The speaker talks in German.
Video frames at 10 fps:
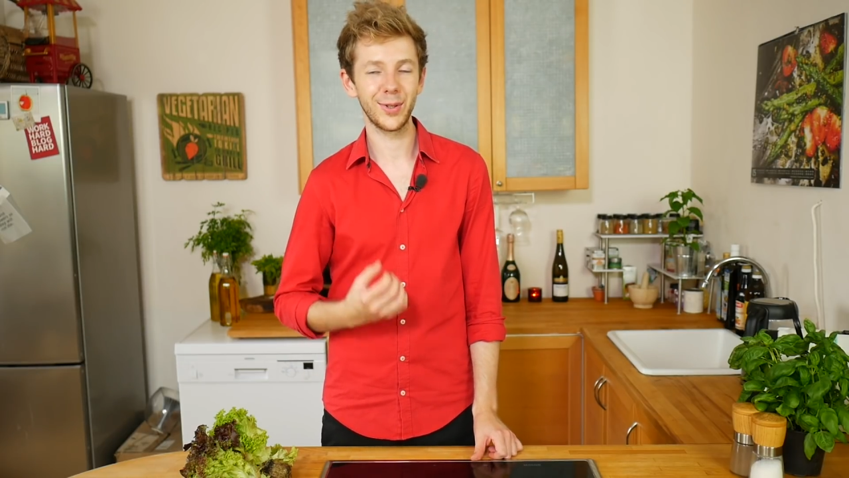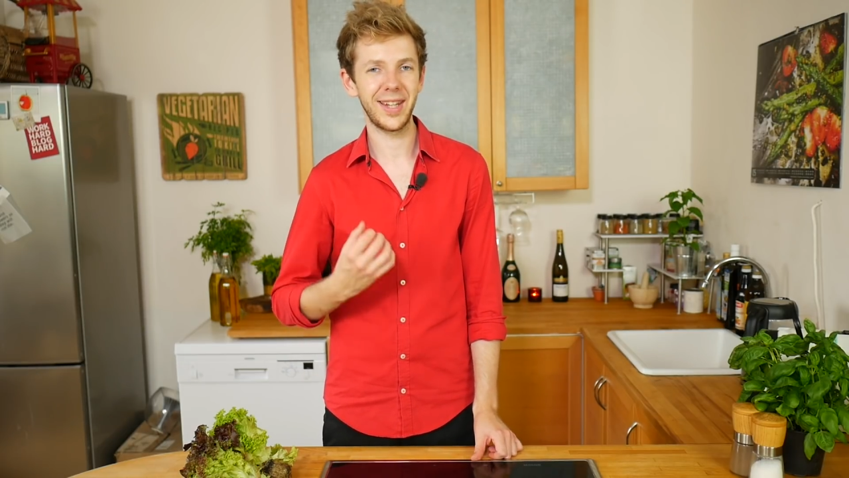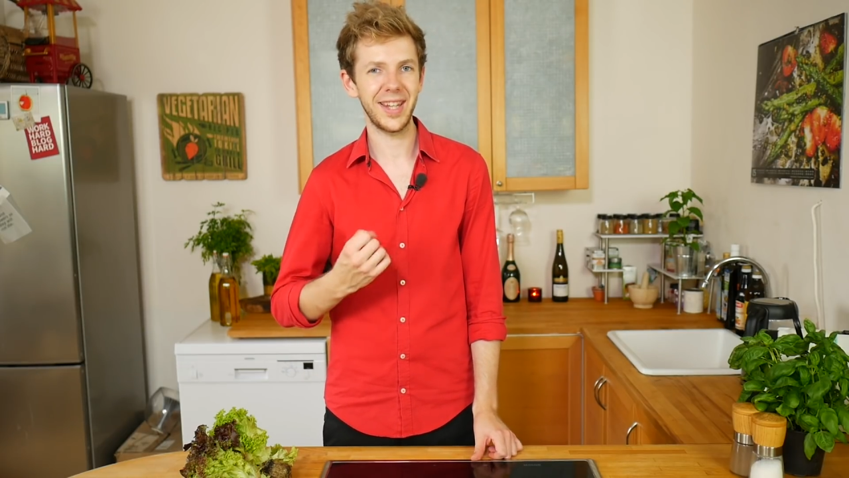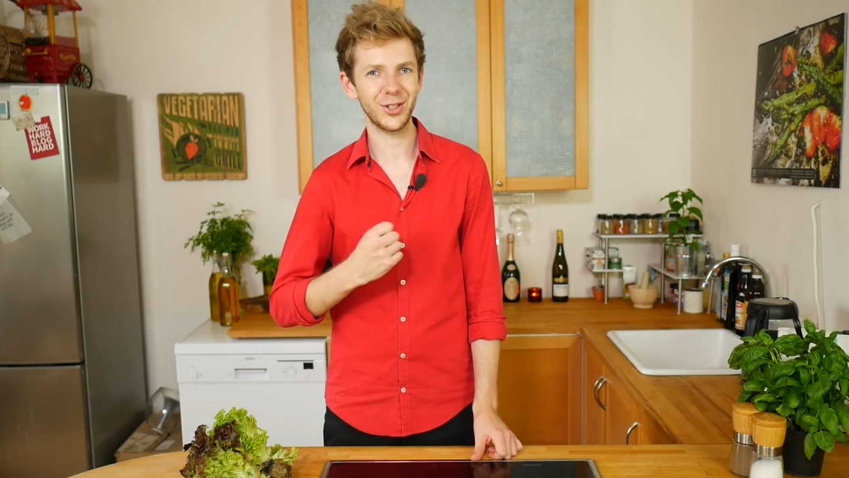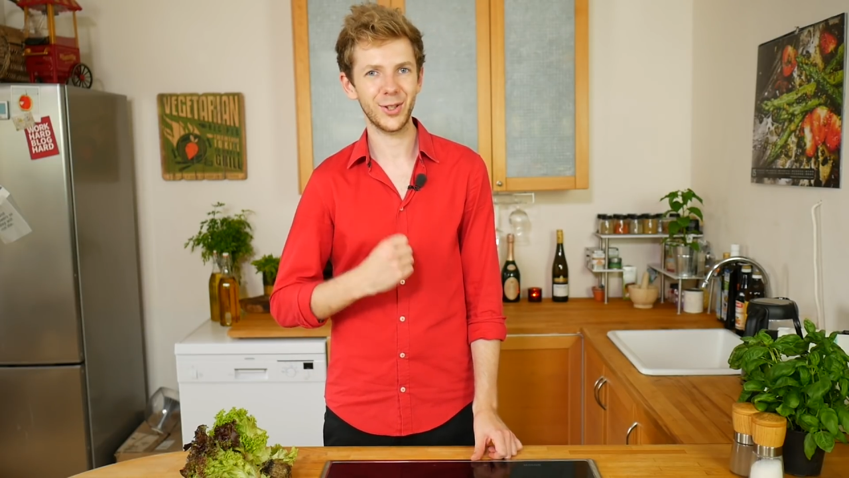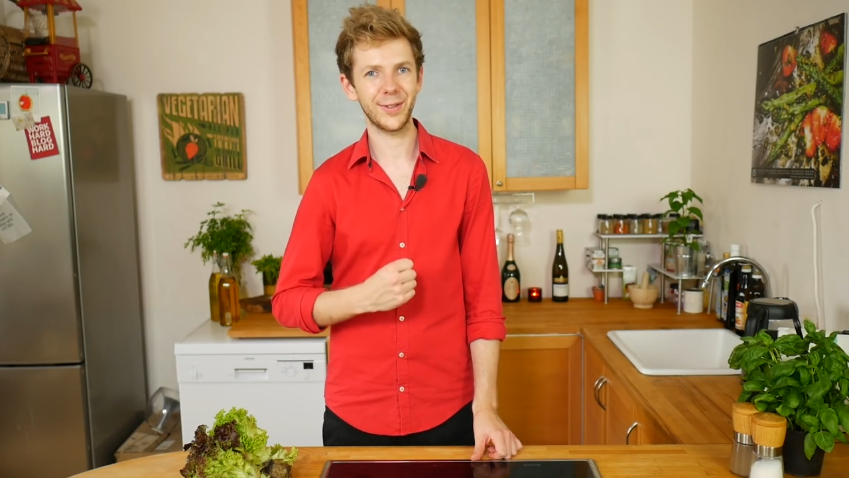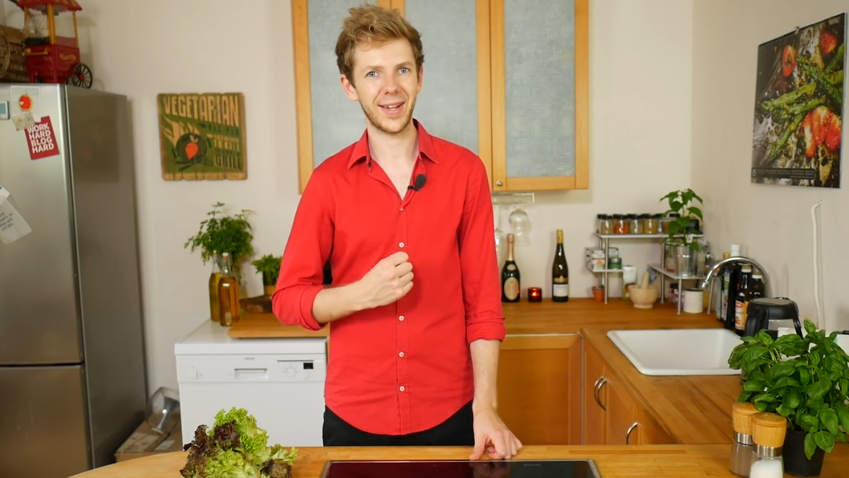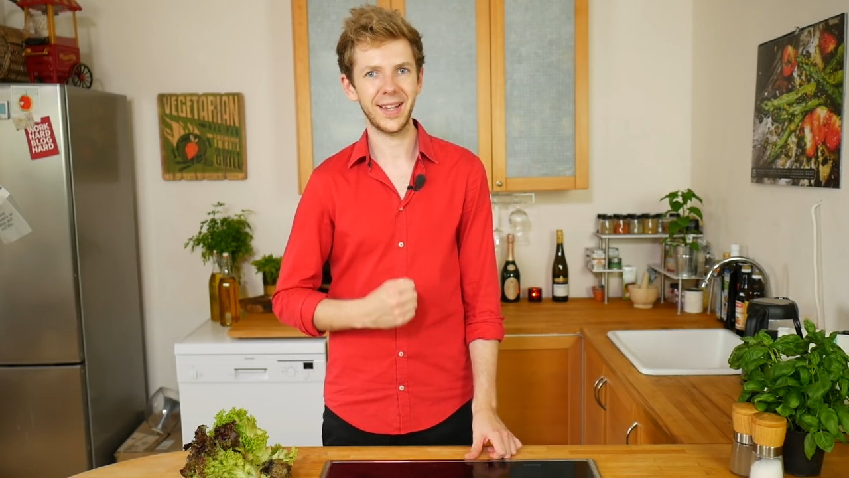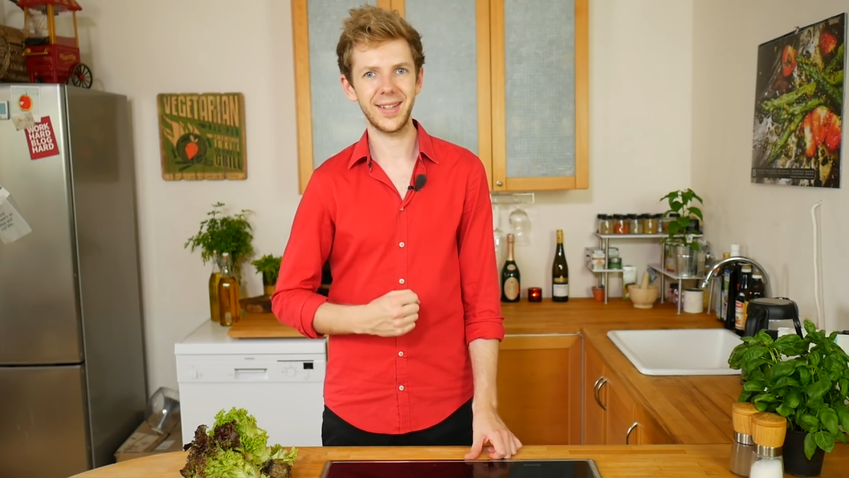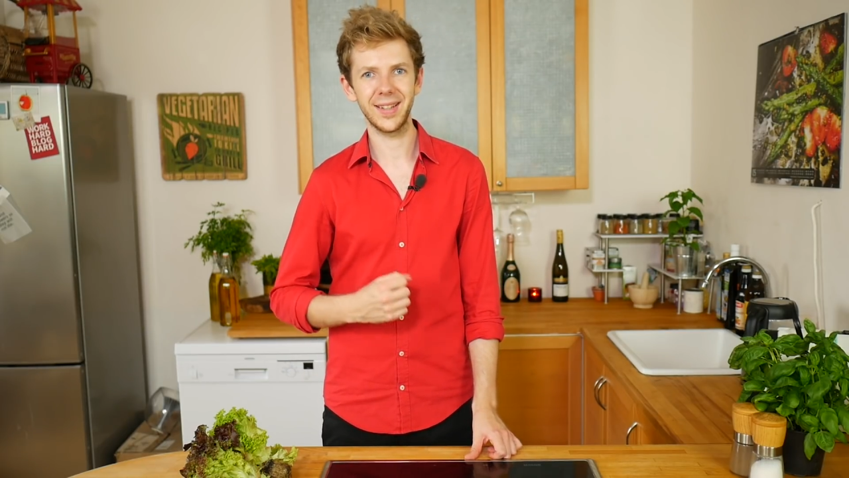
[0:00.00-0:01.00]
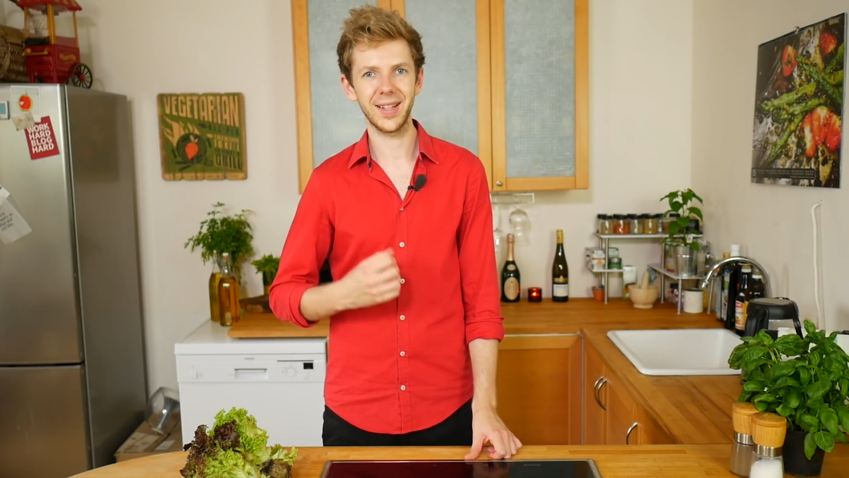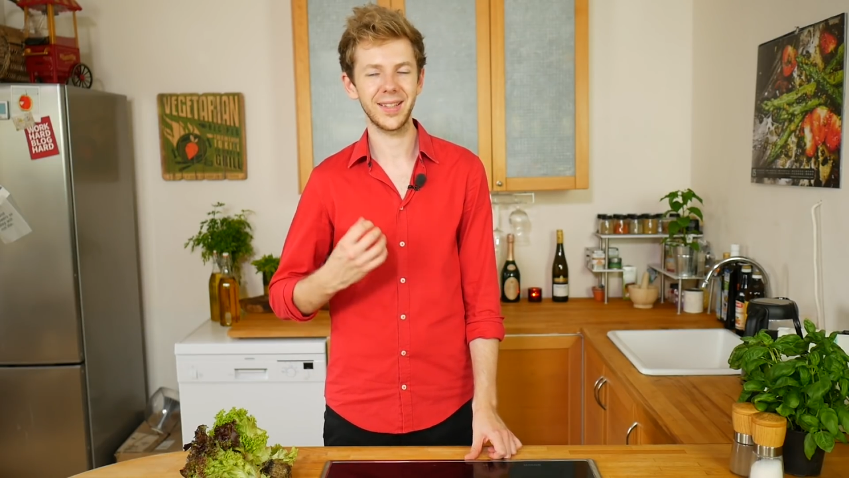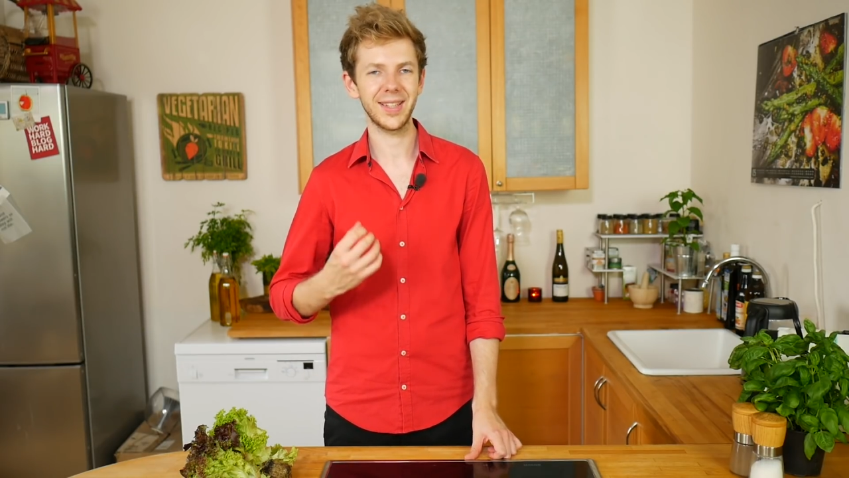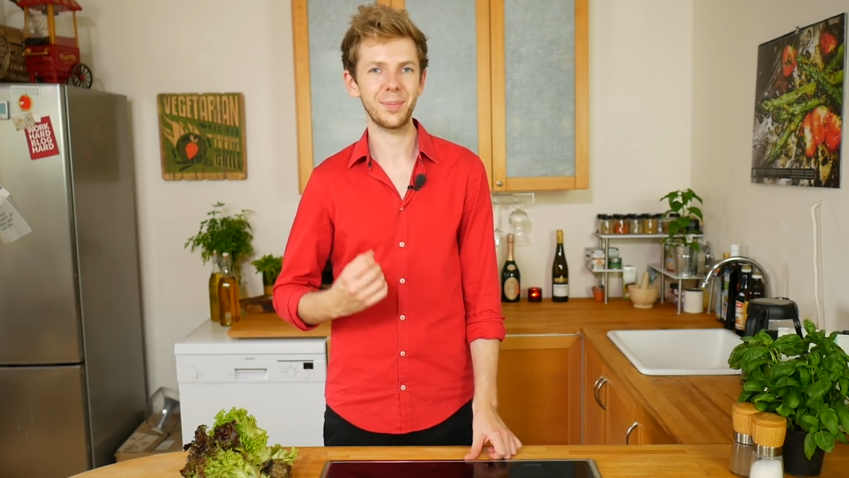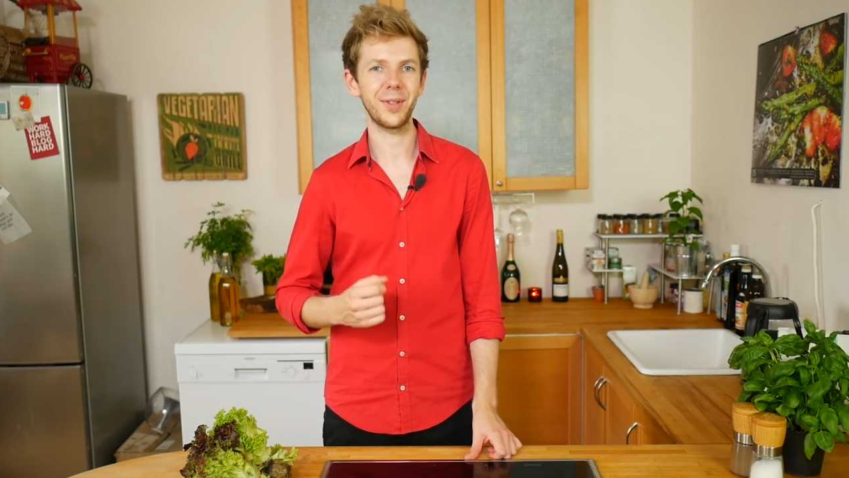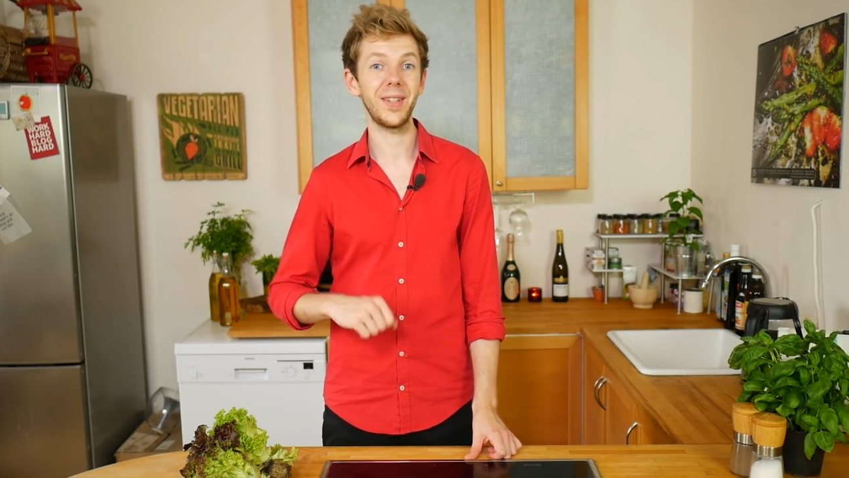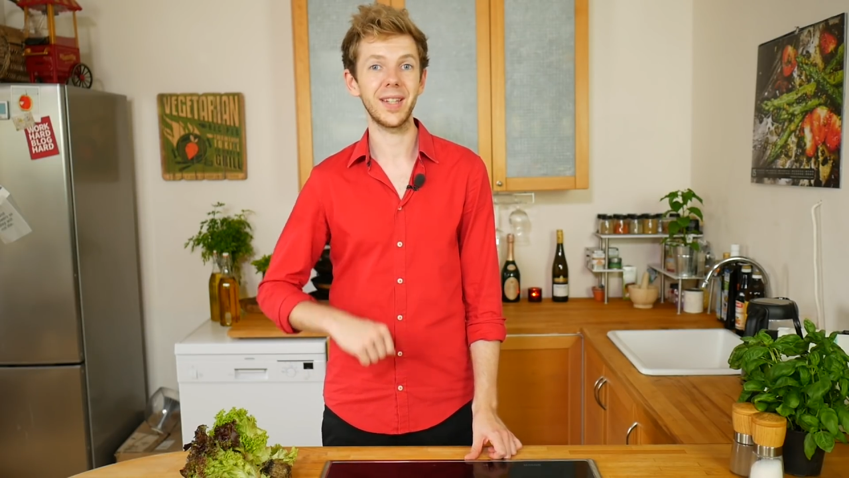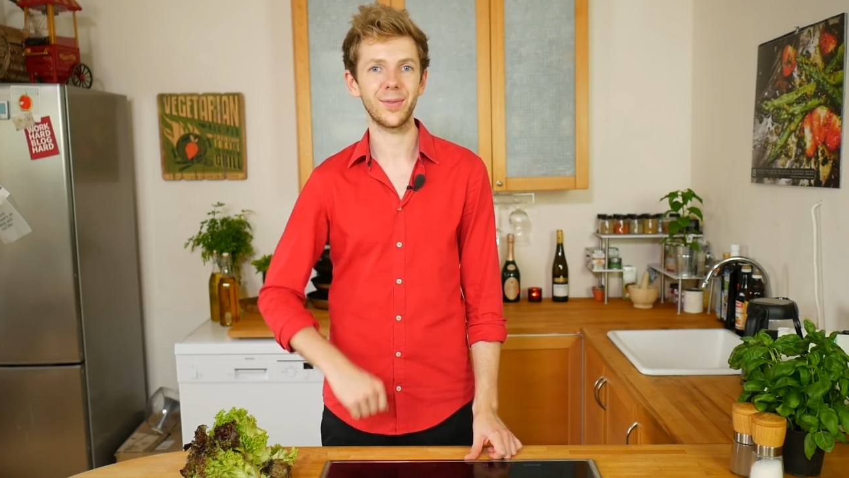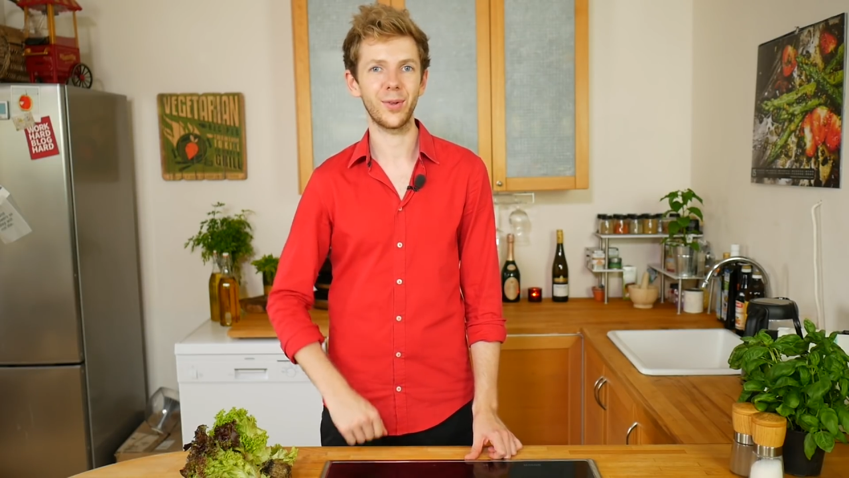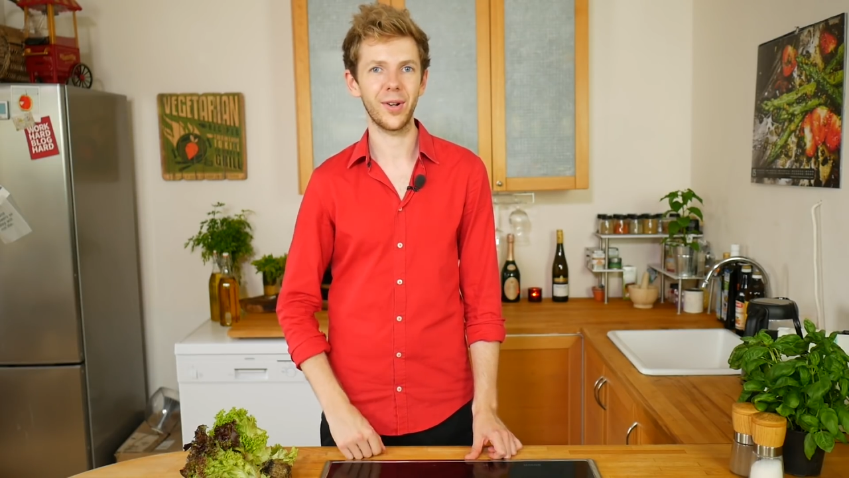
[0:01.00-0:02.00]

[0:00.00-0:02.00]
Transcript: und nährstoffreiche Rezepte wie das von